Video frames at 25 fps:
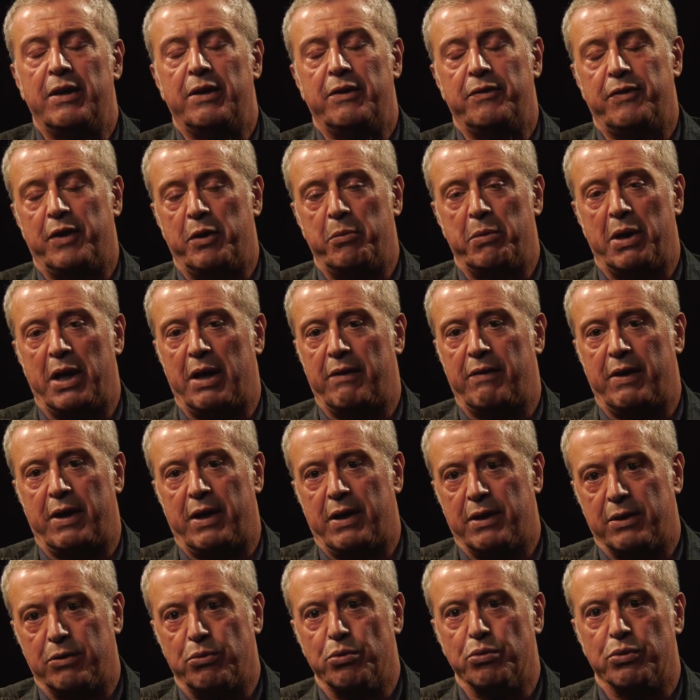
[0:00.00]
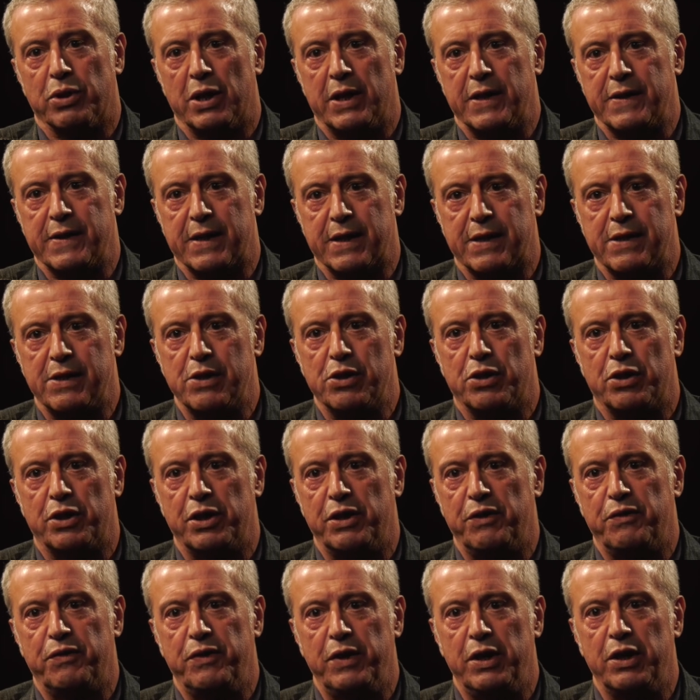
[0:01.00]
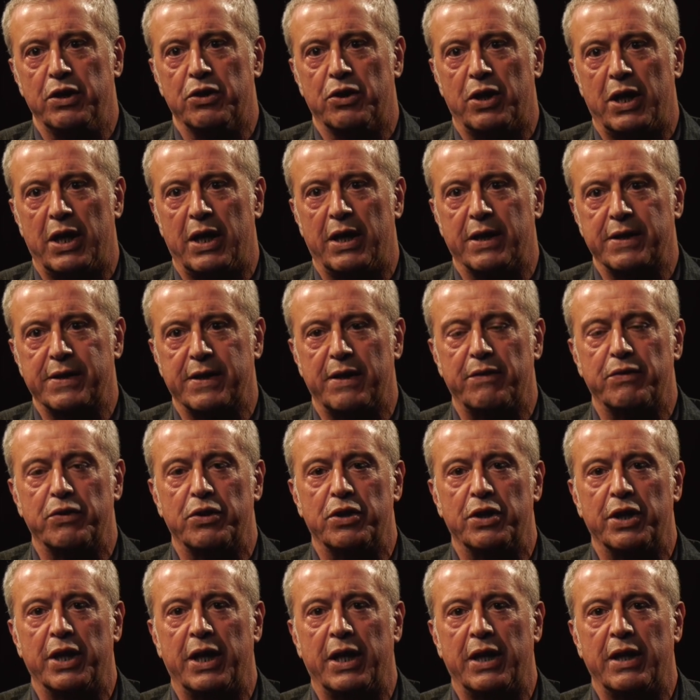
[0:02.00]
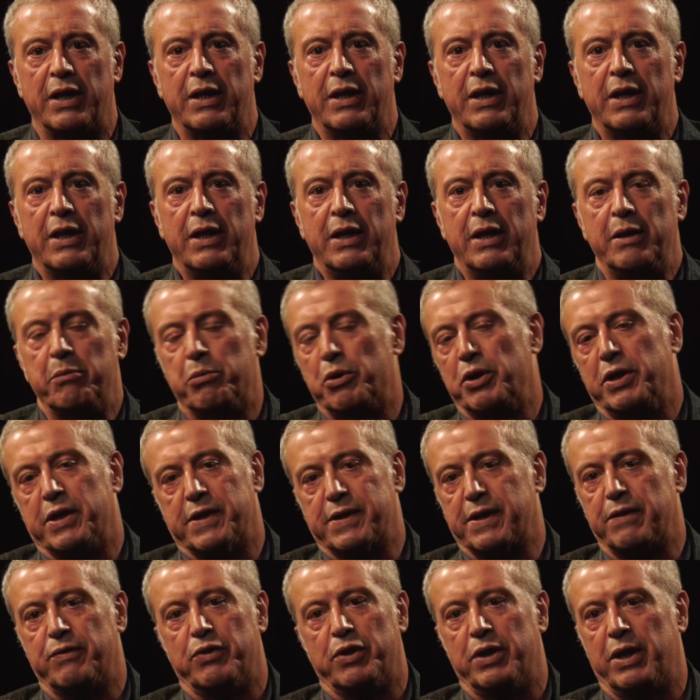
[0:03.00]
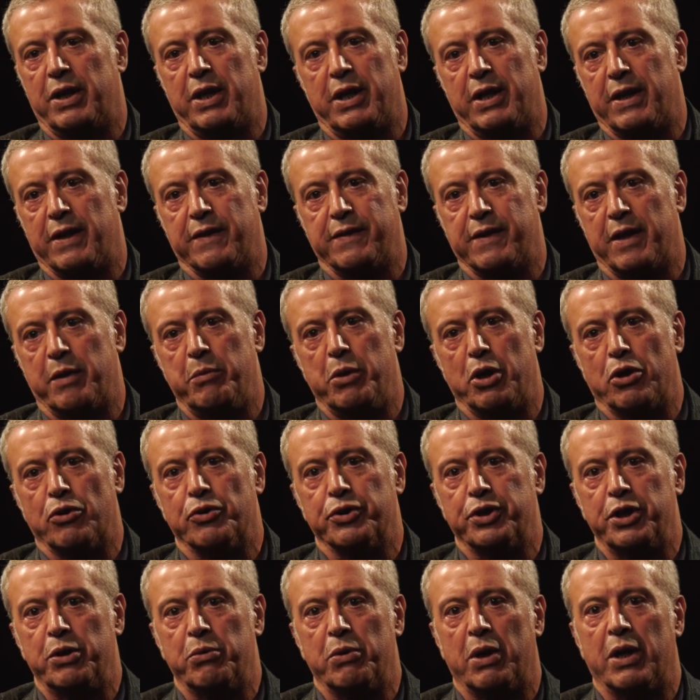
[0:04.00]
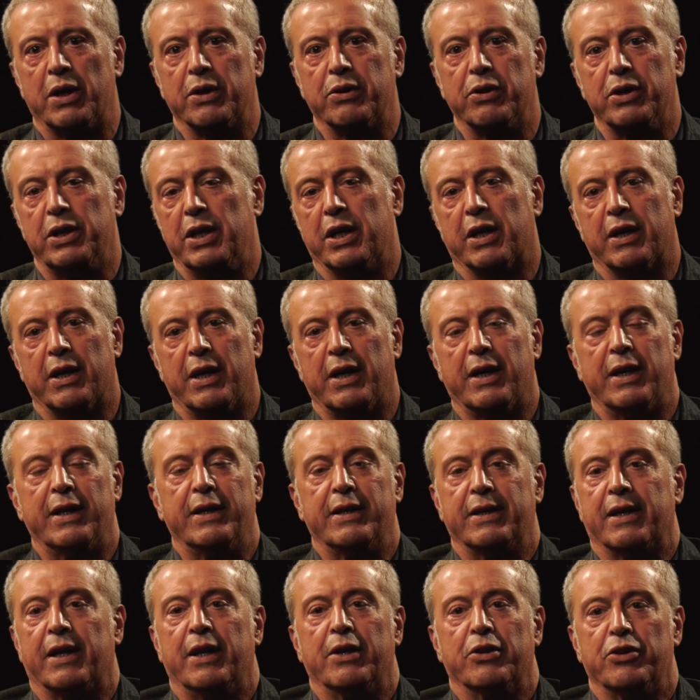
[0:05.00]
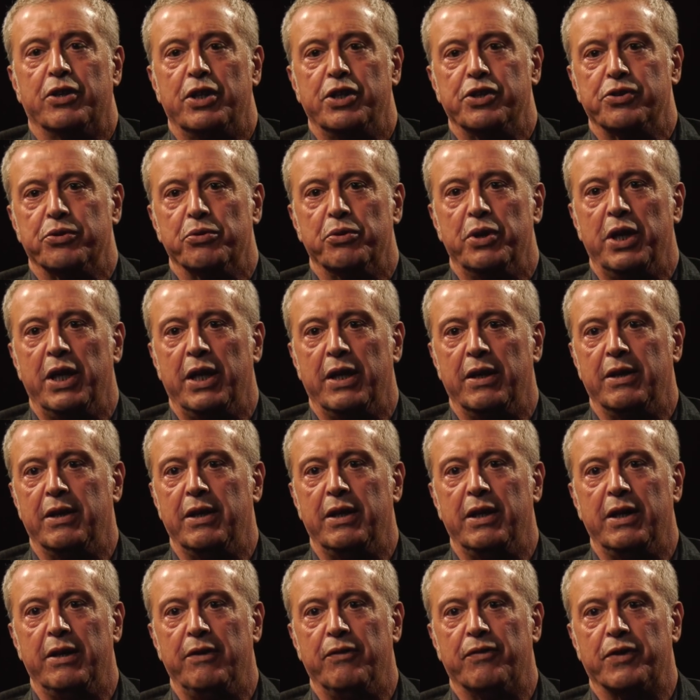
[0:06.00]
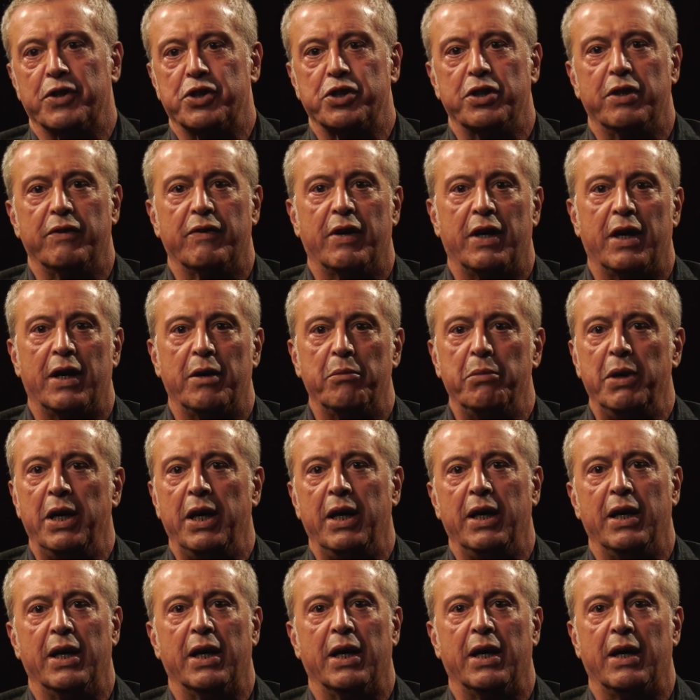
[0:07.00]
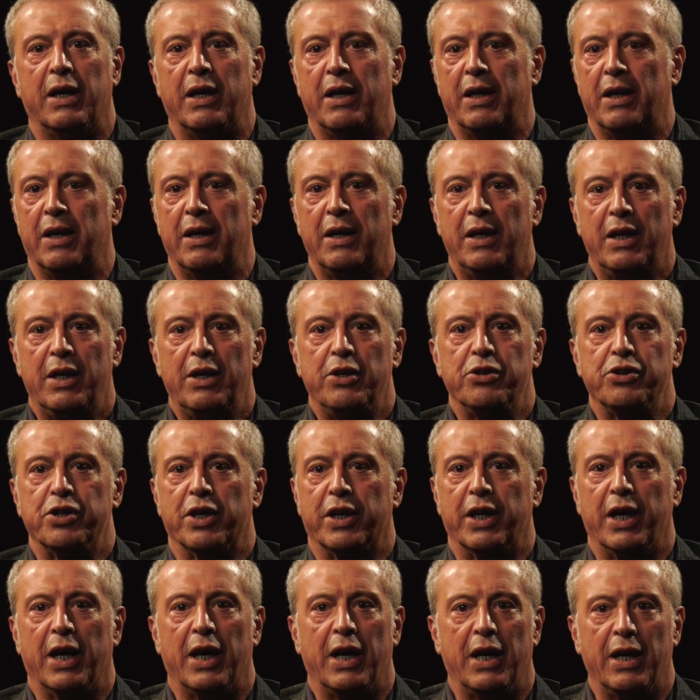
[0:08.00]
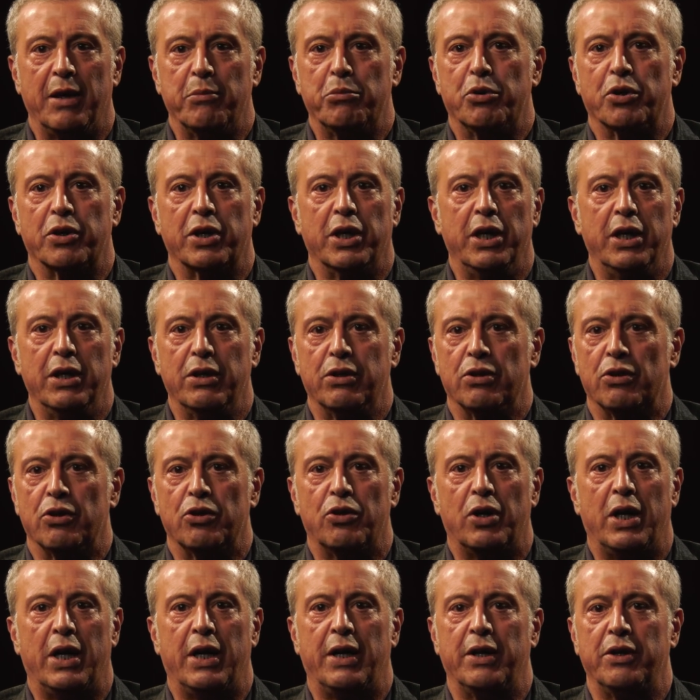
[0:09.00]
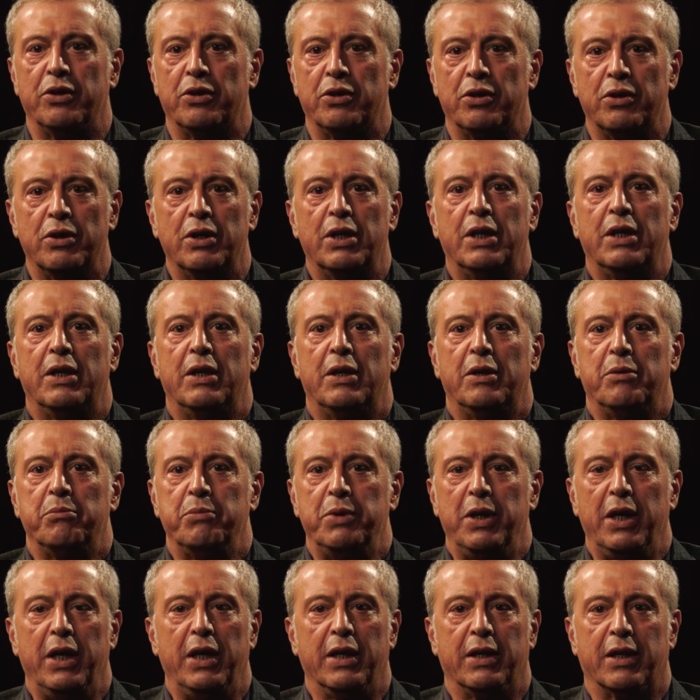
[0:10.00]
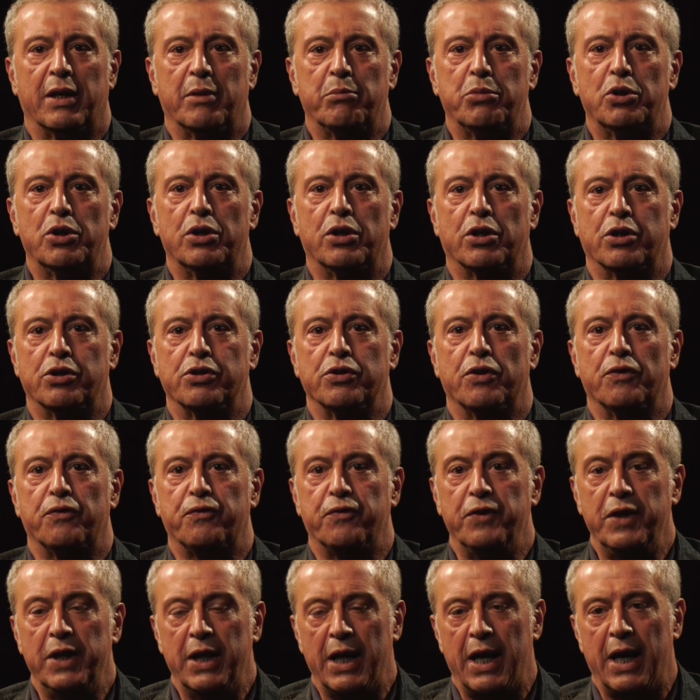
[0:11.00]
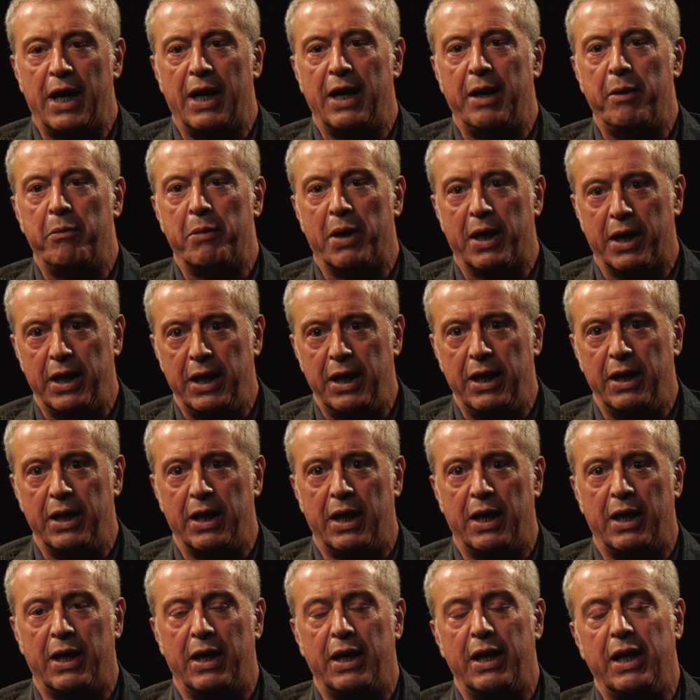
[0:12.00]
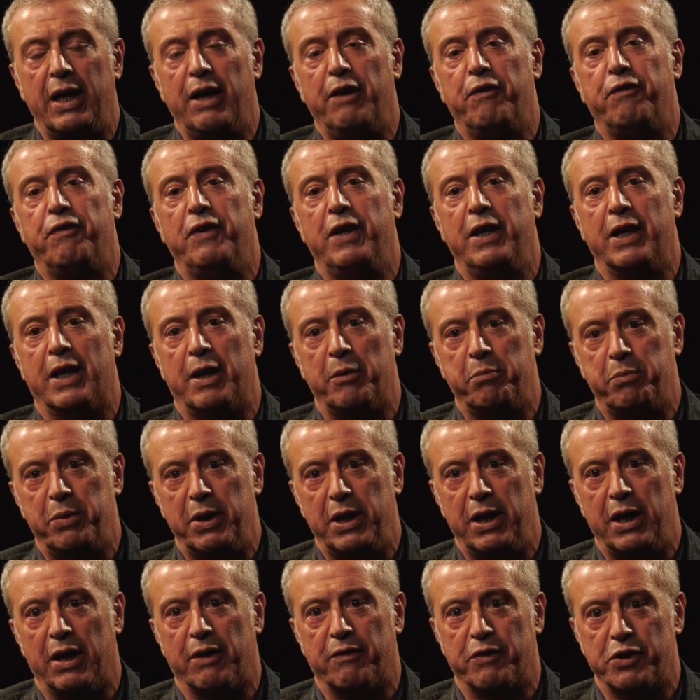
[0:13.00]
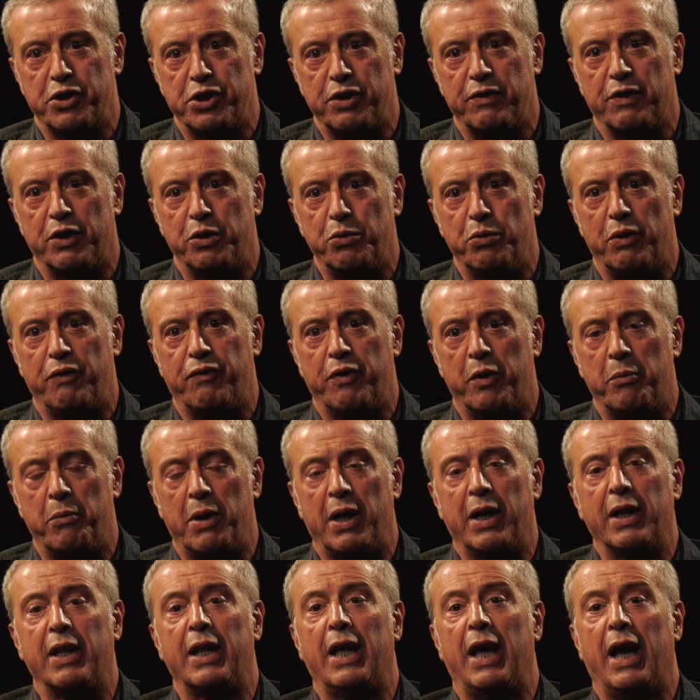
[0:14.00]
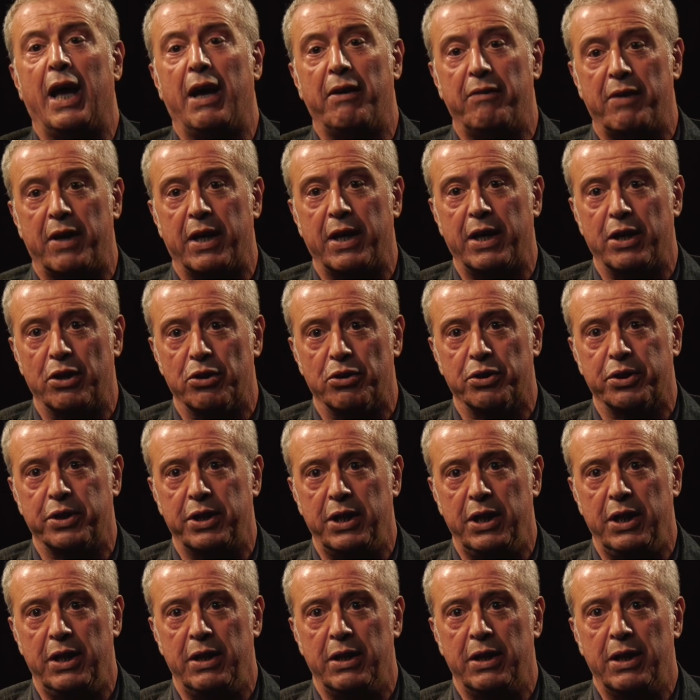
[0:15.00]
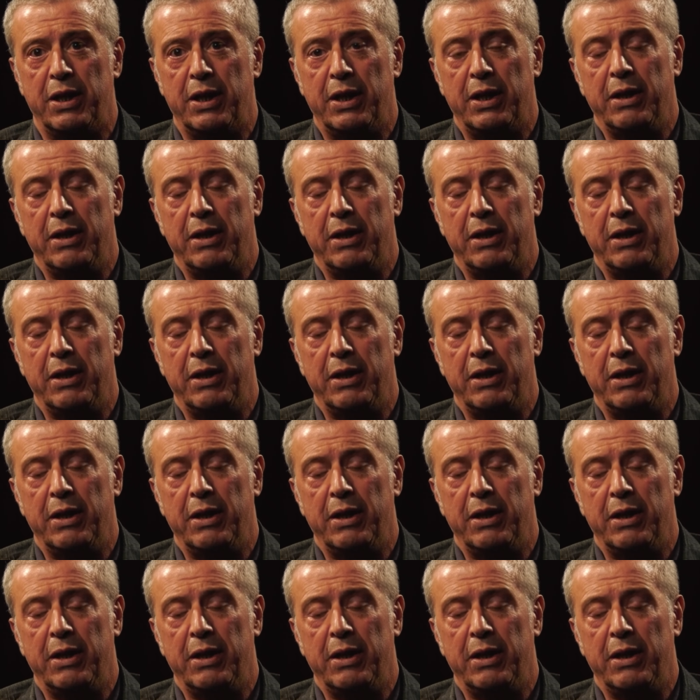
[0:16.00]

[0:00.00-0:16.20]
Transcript: fermava tutte le stazioni fino a Savona, poi da Savona sarebbe continuato ed era il treno degli studenti, faceva Albenga, Ceriale, Borghetto, Loano, Pietra, Borgio, Finale, Marina e fino al Pia, faceva due fermate a Varigotti,